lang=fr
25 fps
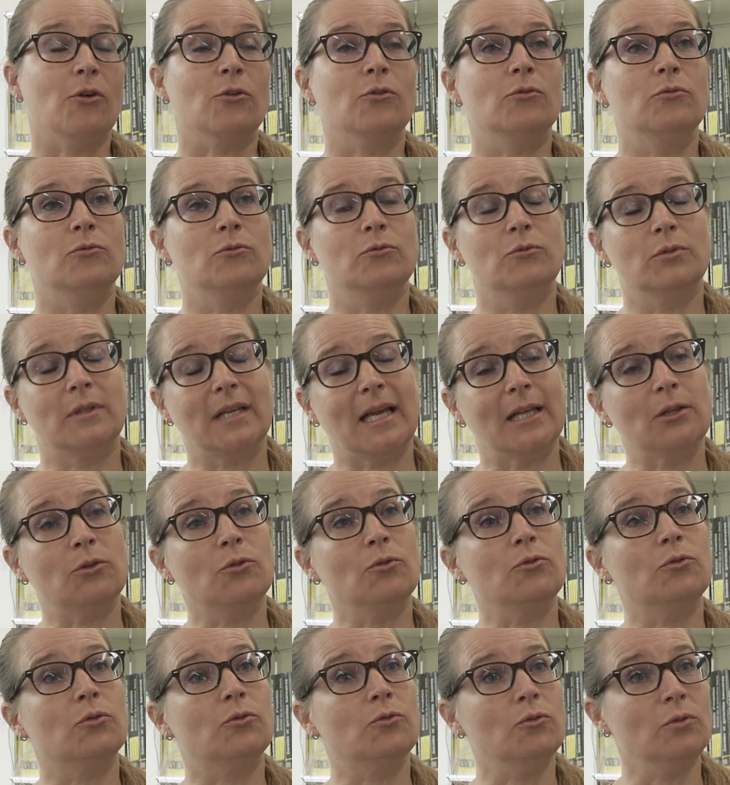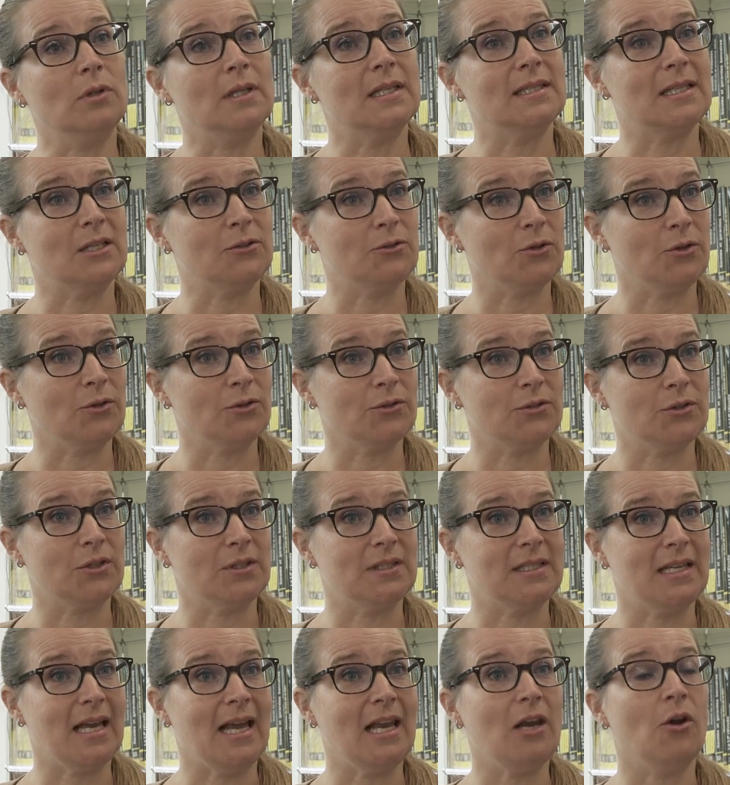nous traitons de toutes les assurances
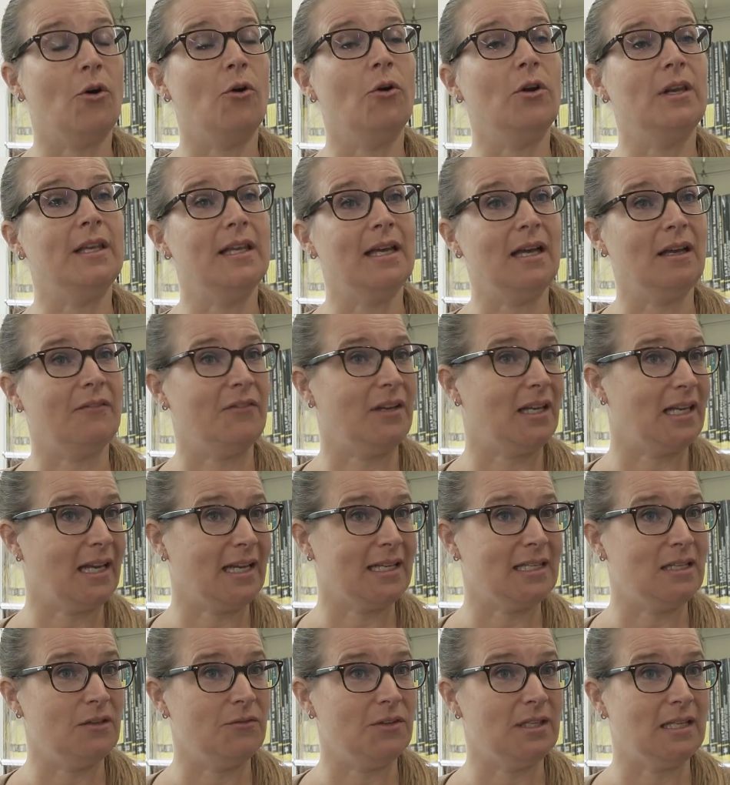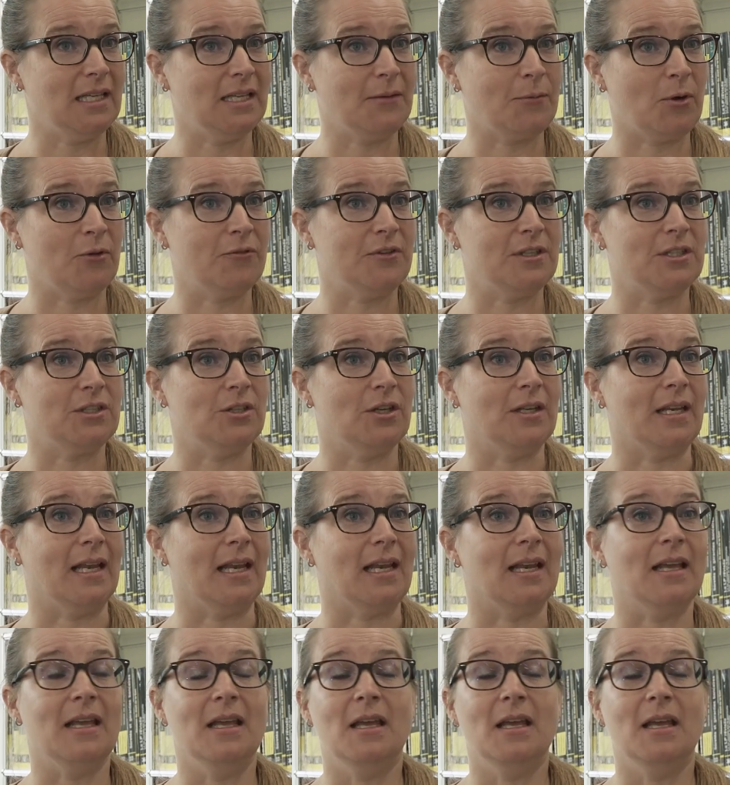sociales en lien avec l'activité professionnelle.